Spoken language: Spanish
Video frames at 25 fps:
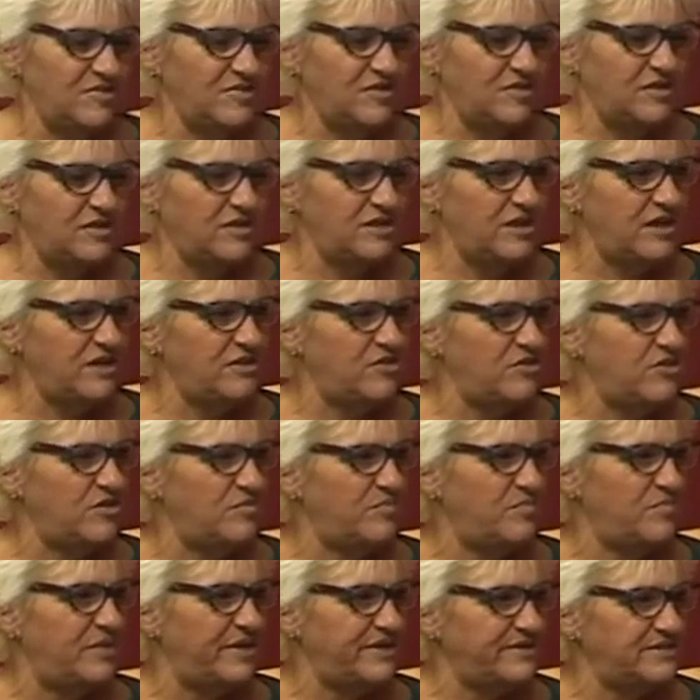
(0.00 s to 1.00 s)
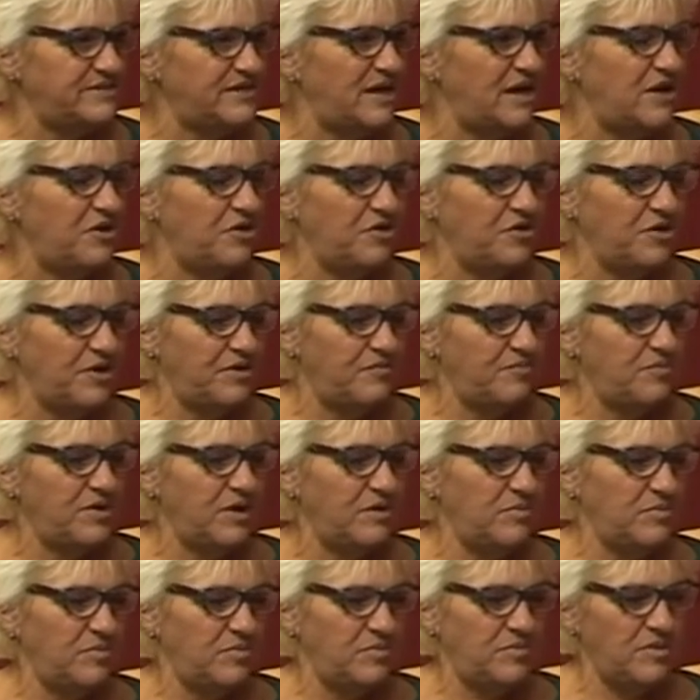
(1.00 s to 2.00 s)
eh, trato de pensarlo en...
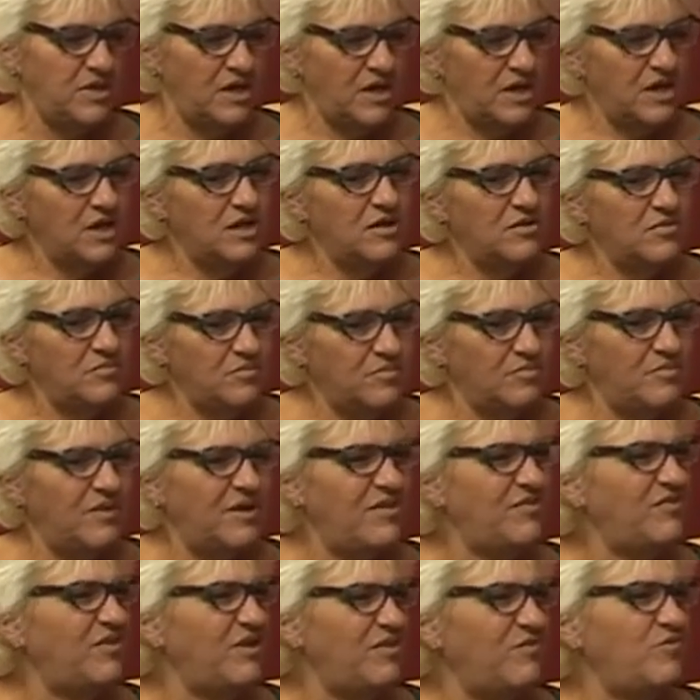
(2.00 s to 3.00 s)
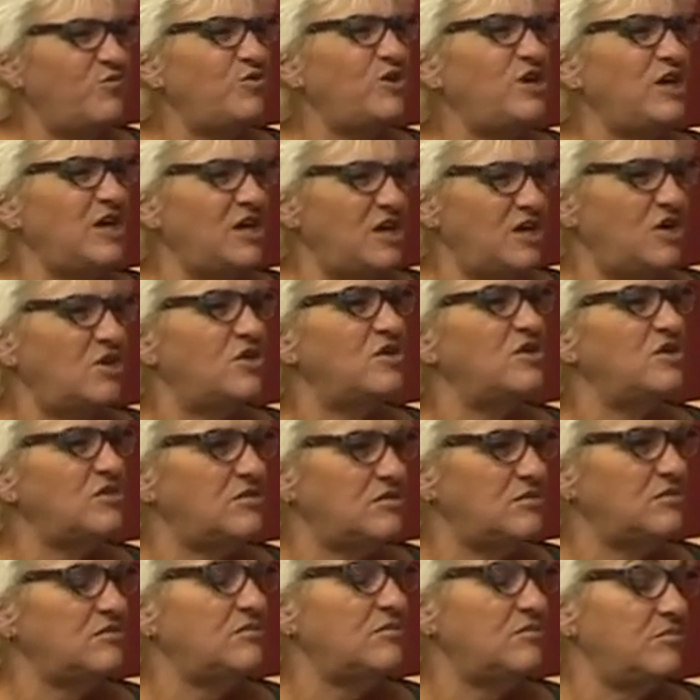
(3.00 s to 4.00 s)
manejarlo de otra más en frío, no,
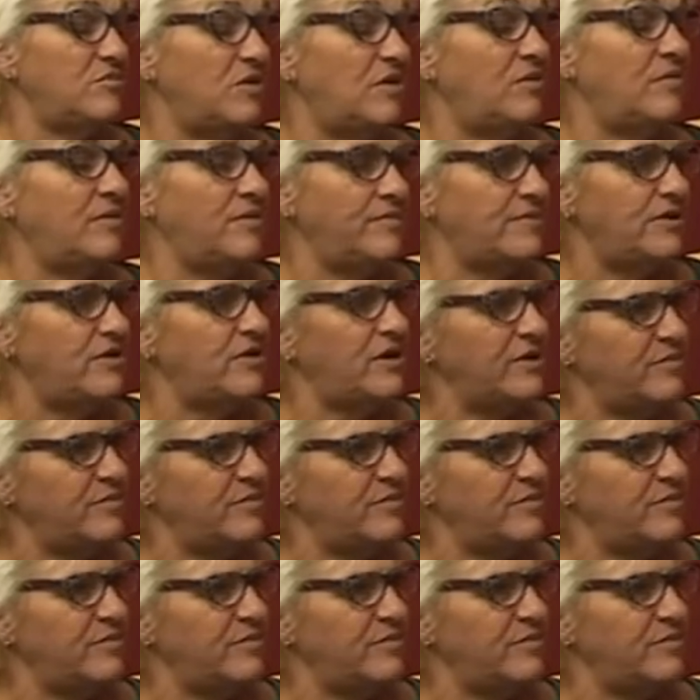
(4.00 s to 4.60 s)
no volverme loca